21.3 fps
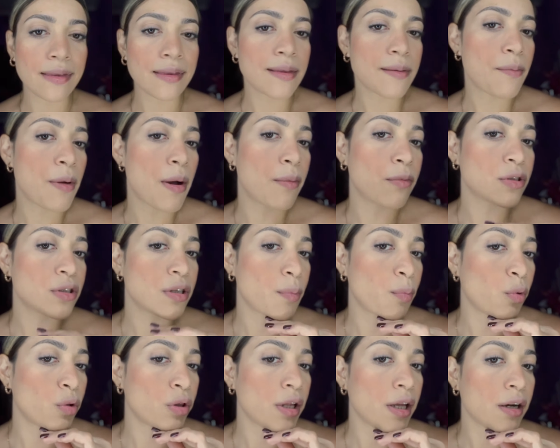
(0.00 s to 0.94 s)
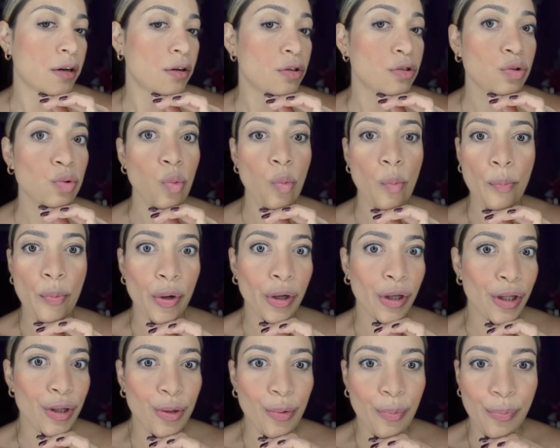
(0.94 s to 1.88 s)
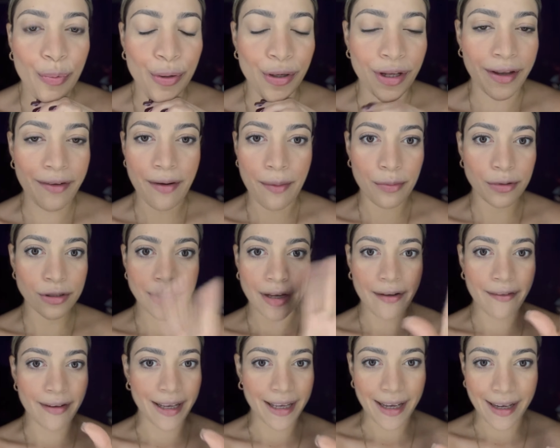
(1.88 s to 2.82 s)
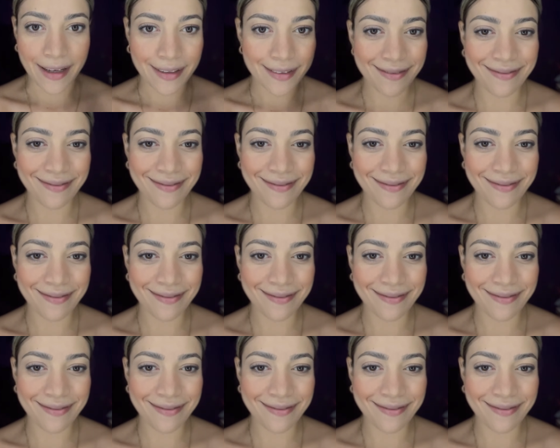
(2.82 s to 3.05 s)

Vamos a ponerlos un poquito porque vamos a brillar.